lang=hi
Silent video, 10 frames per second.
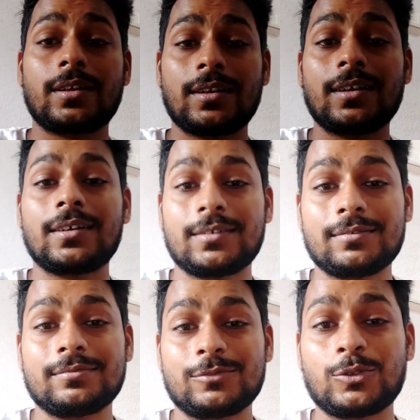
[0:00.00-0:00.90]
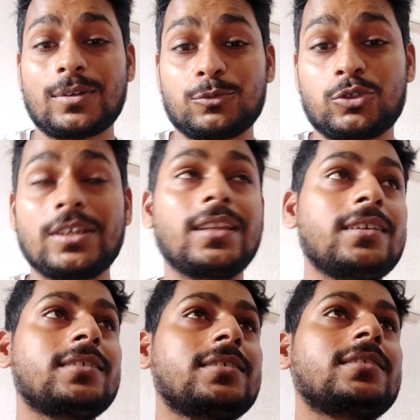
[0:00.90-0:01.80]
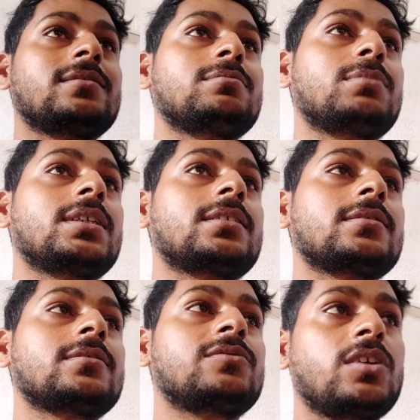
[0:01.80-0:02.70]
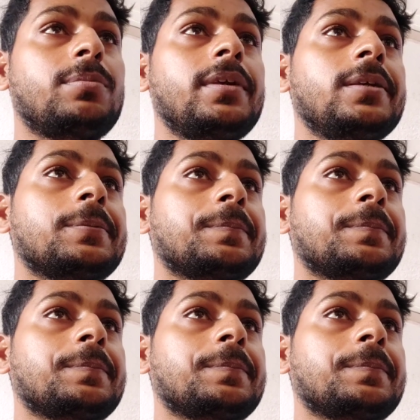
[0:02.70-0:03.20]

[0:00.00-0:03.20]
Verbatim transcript: करना थोड़ा मुश्किल है बट फिर भी